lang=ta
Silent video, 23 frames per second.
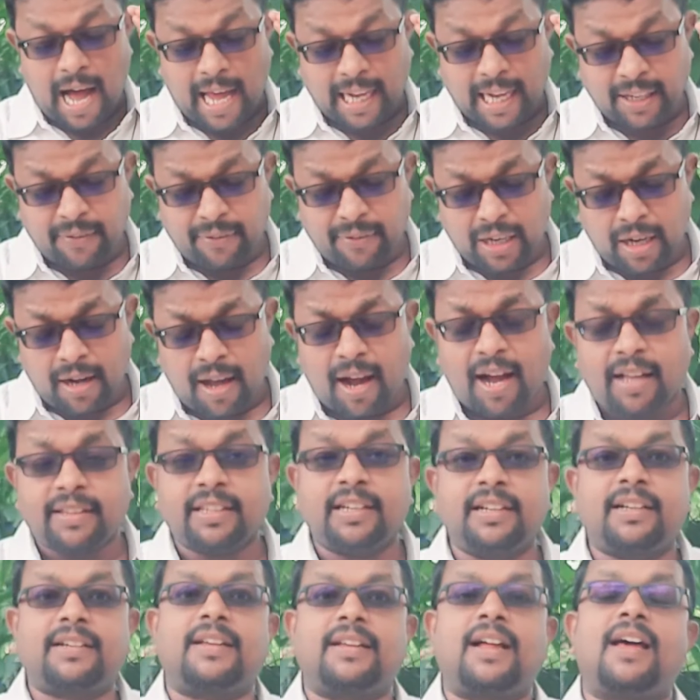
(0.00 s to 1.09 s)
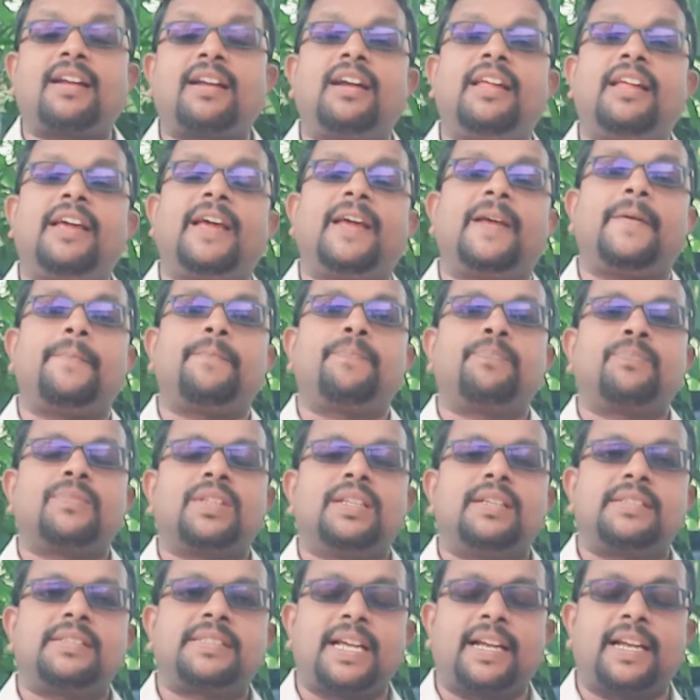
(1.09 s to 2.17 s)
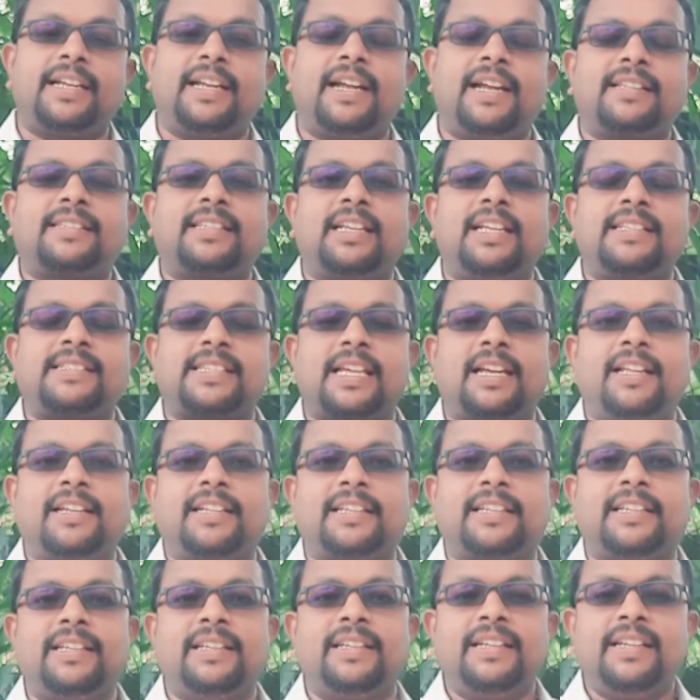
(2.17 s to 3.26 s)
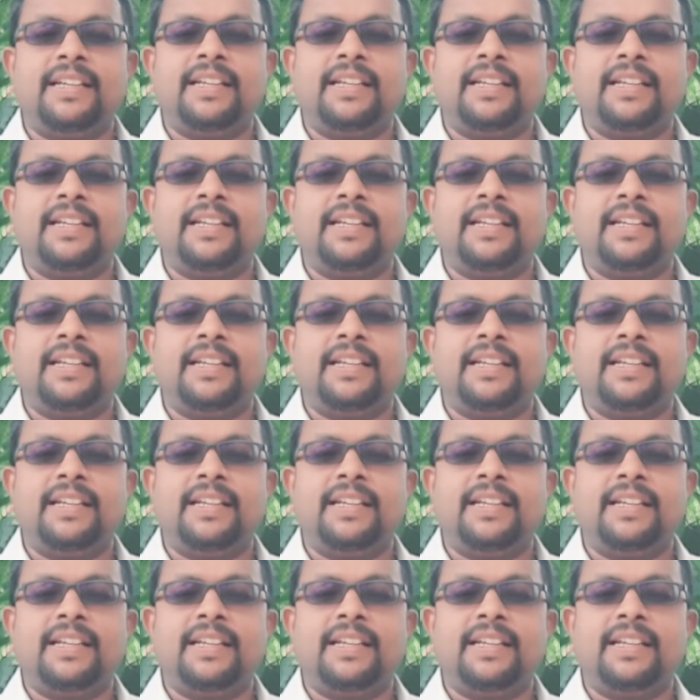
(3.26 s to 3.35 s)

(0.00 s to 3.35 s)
அறிவில்லாதிருக்கிறார்களே சில நேரத்தில் சிலருக்கு